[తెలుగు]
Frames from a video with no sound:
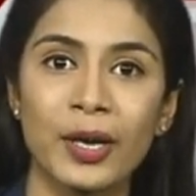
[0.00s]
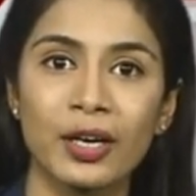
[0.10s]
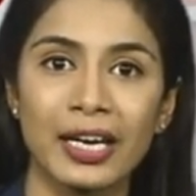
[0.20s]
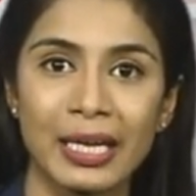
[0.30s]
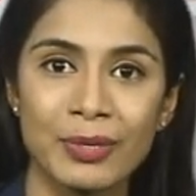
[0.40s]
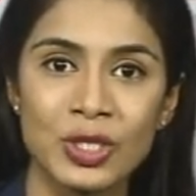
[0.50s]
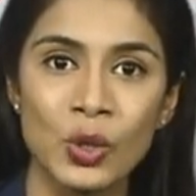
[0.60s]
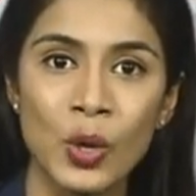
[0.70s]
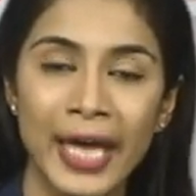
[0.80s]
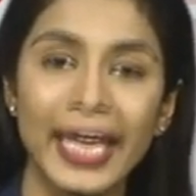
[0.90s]
గా నియమిస్తూ
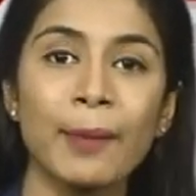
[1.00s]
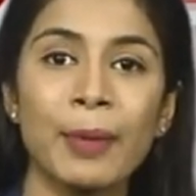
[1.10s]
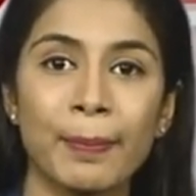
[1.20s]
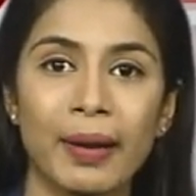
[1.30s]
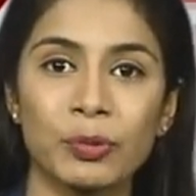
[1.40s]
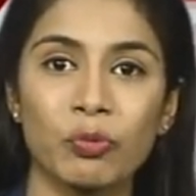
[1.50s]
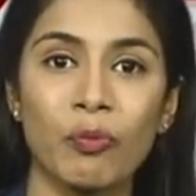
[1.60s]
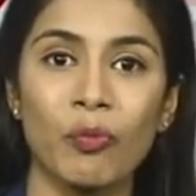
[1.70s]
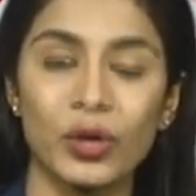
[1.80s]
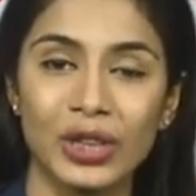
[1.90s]
ఏపీ ప్రభుత్వం
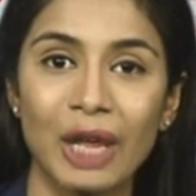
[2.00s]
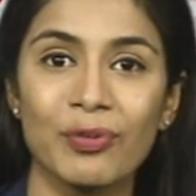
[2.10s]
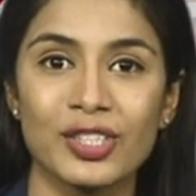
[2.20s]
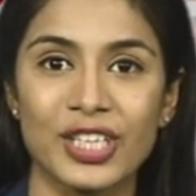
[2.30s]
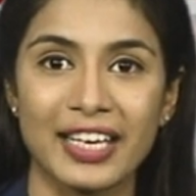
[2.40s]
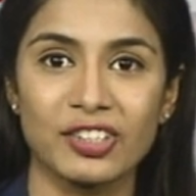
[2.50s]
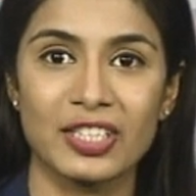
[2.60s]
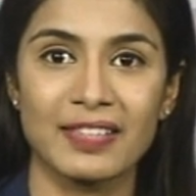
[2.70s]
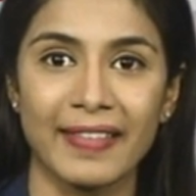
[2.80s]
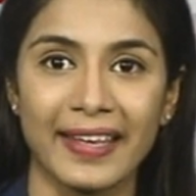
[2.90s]
ఉత్తర్వులు జారీ
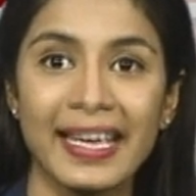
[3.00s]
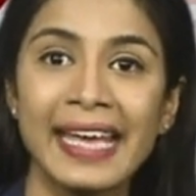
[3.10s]
చేసింది